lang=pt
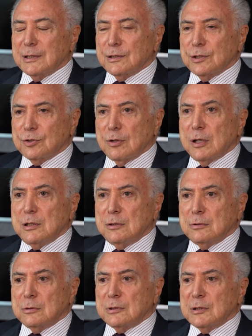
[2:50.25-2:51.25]
disse, olha,
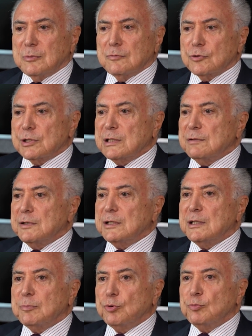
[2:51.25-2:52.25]
Temer, você
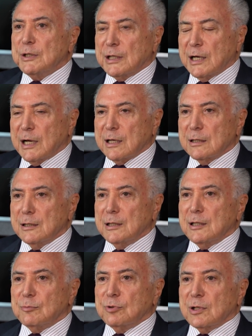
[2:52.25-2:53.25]
deveria publicar,
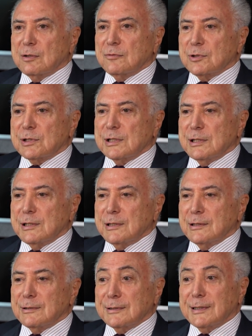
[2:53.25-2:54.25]
porque
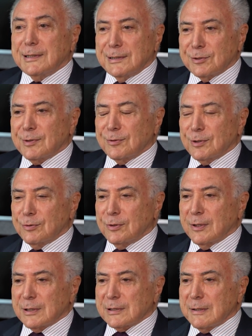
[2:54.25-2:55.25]
você, é até me sua
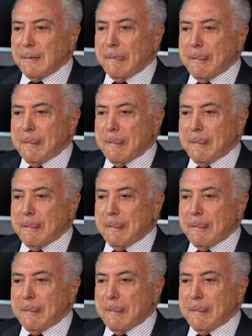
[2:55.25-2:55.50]
curiosa,